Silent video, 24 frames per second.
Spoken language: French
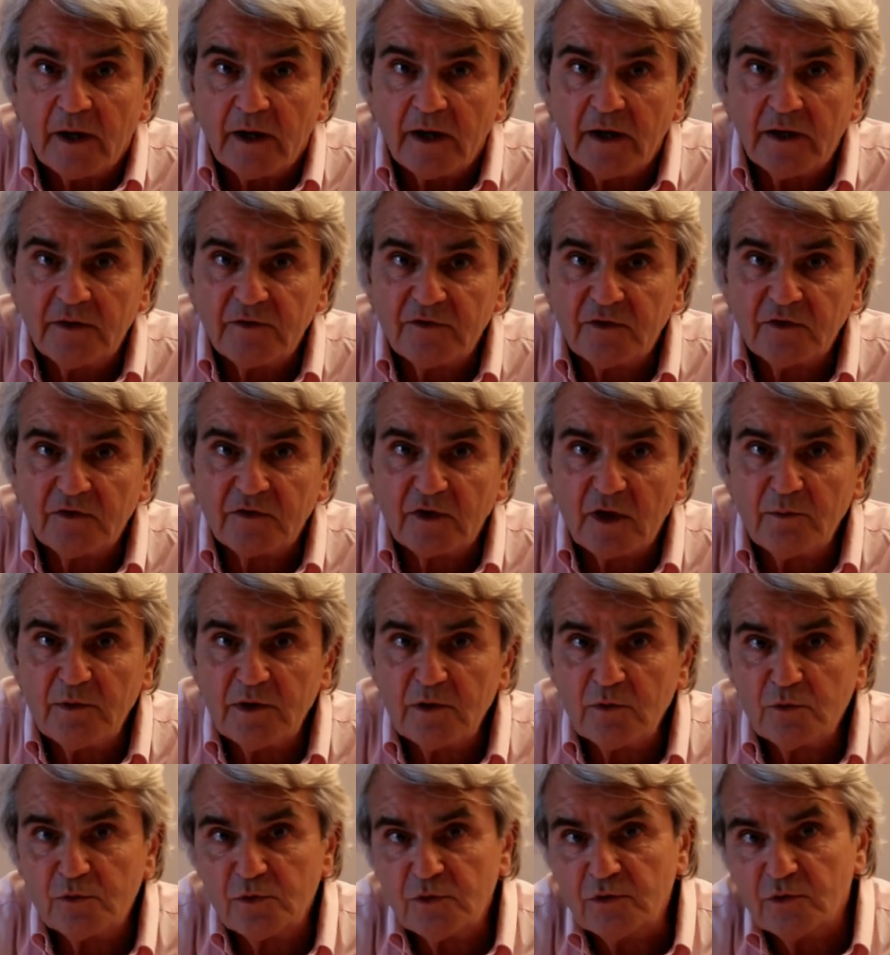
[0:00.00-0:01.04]
un de ses
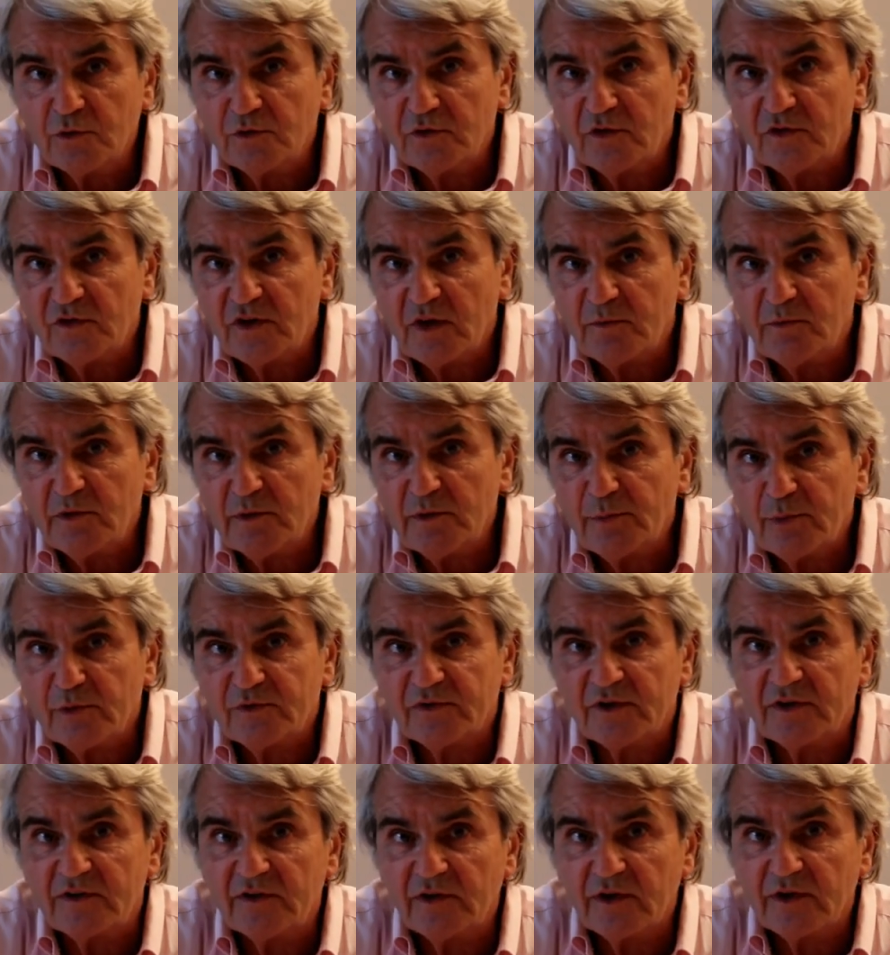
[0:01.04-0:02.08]
amis ou une de ses amies peut
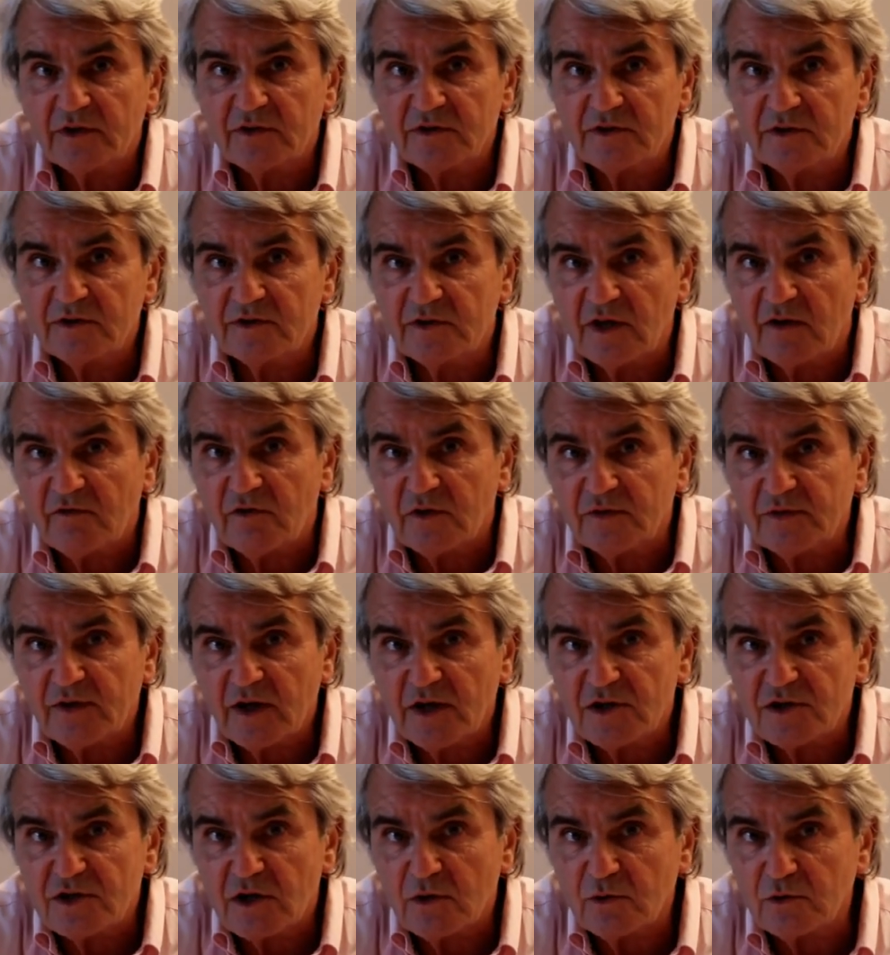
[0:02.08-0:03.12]
s'intéresser
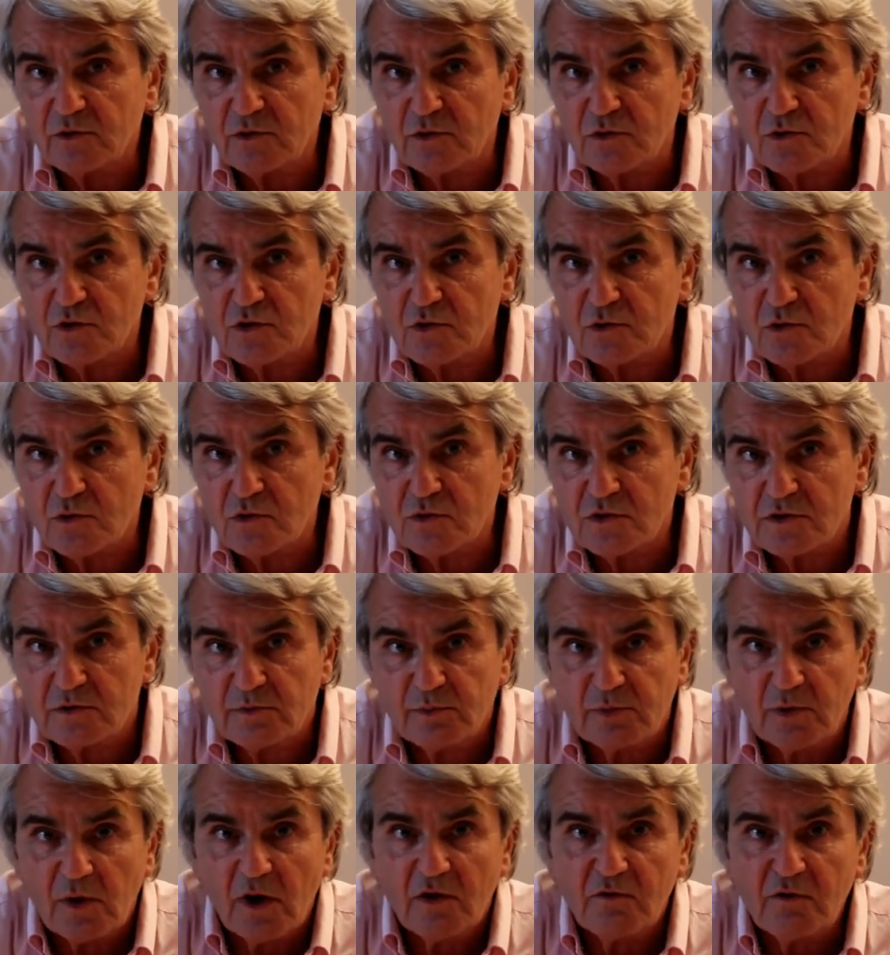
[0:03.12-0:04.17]
davantage à autre chose, il
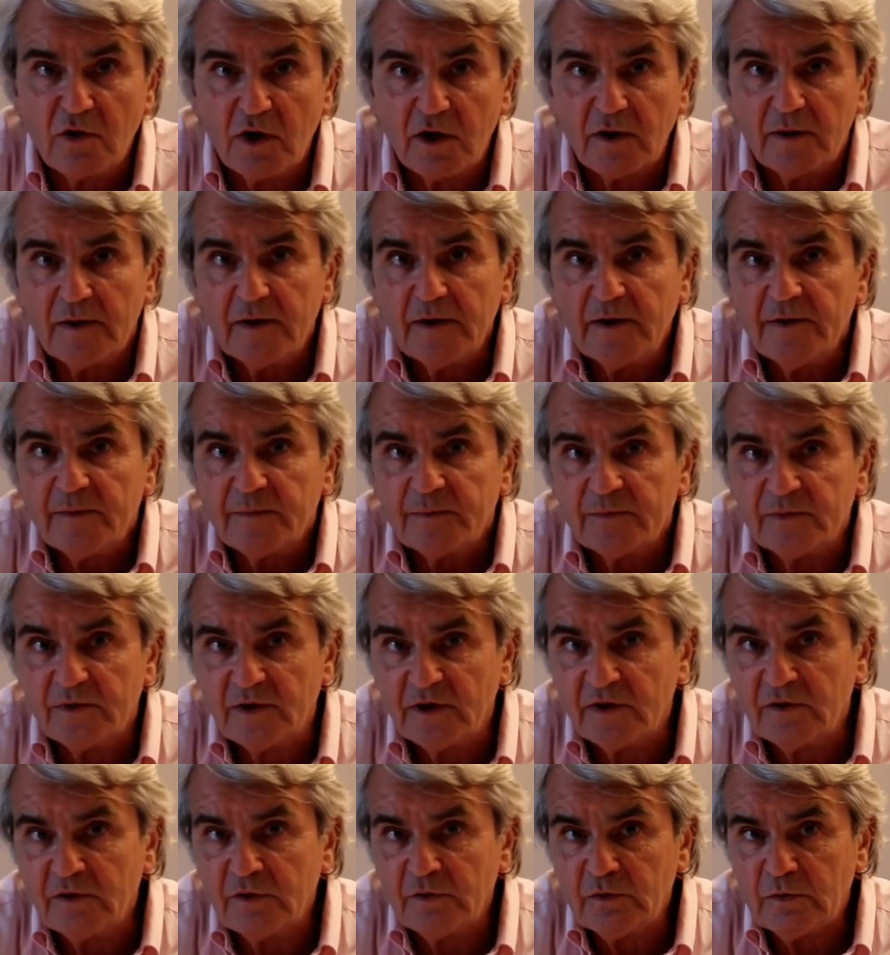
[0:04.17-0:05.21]
peut avoir
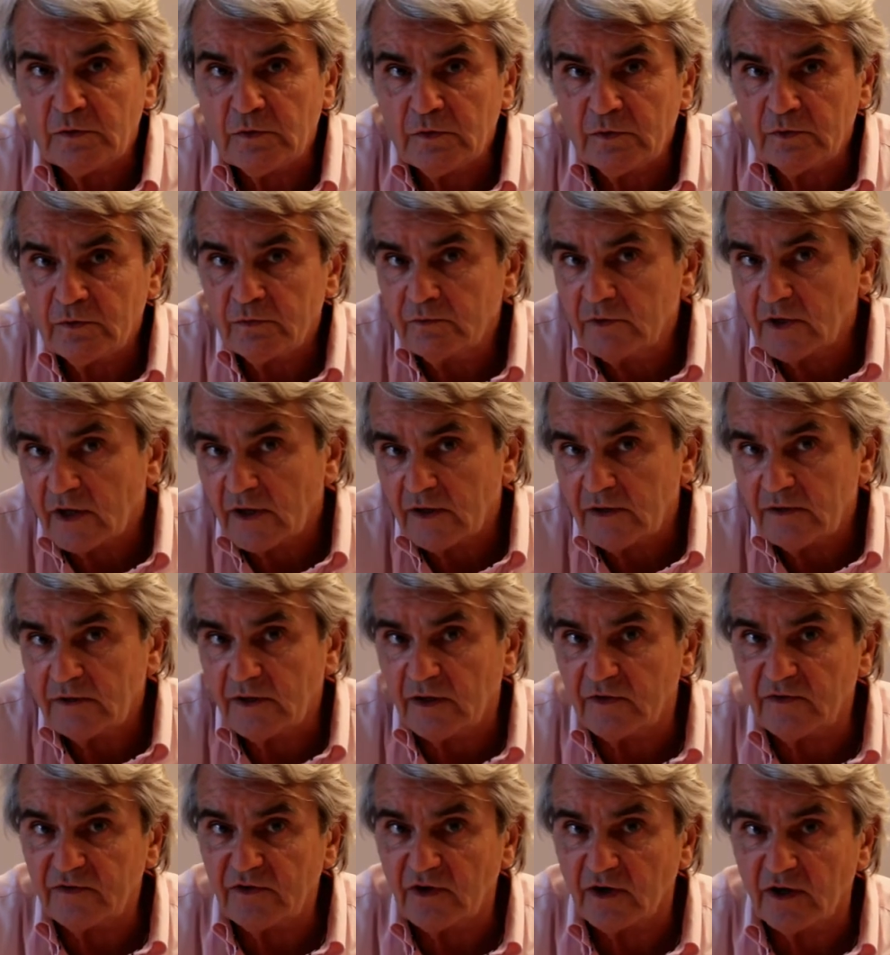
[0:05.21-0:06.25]
des traits
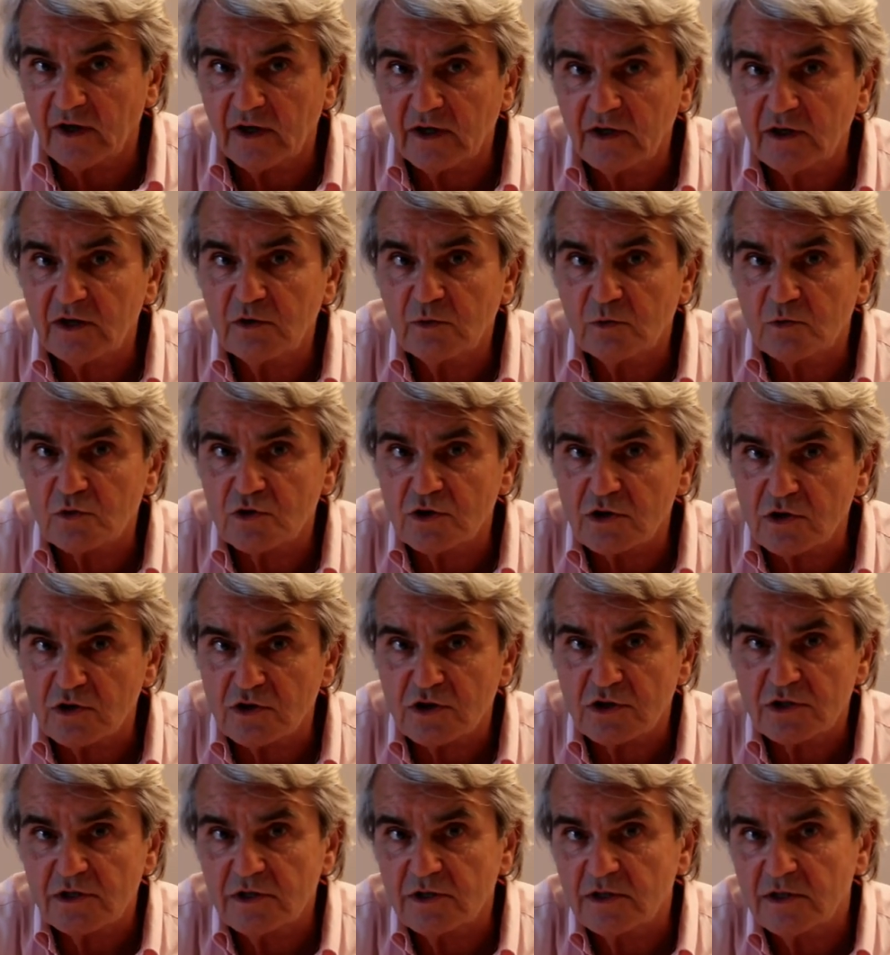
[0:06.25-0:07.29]
d'intérêt qui ont
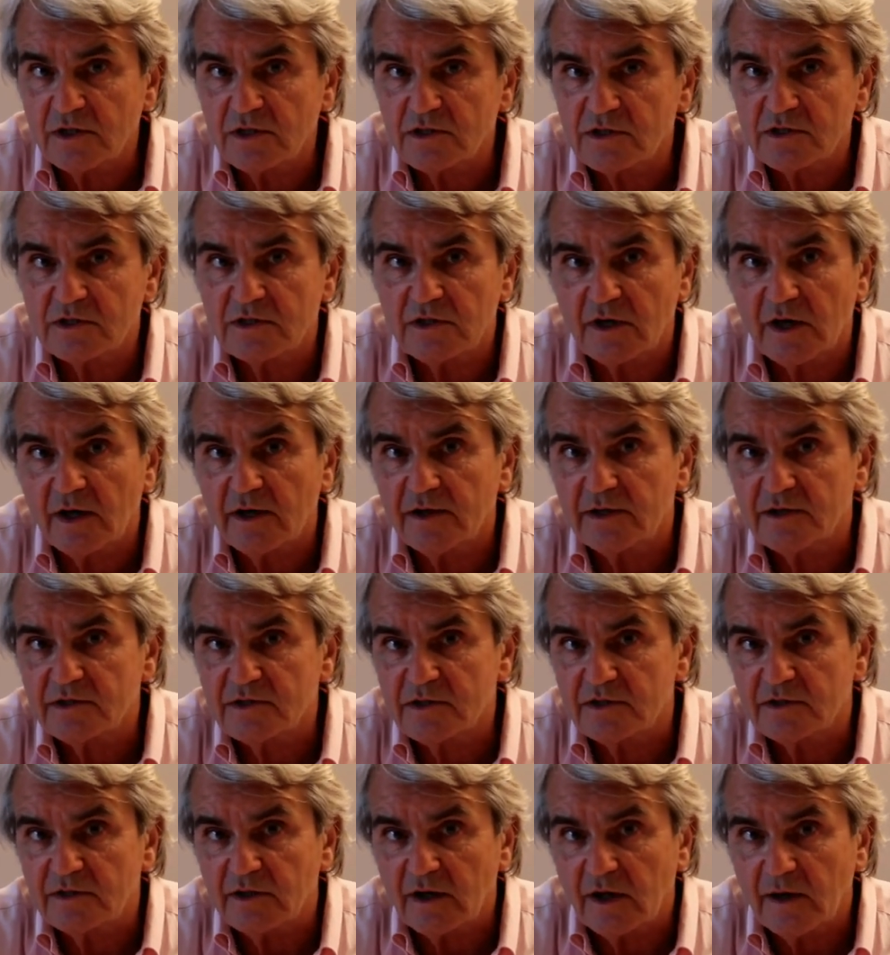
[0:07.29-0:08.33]
changé, etc.,
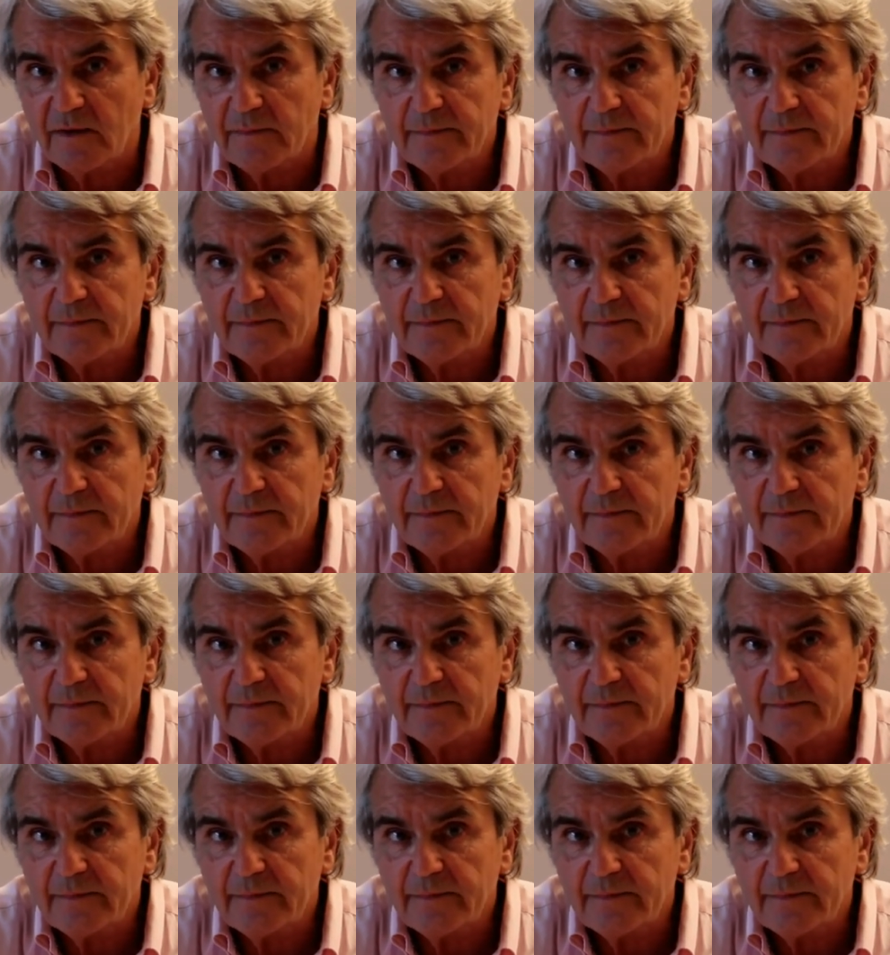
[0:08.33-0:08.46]
etc.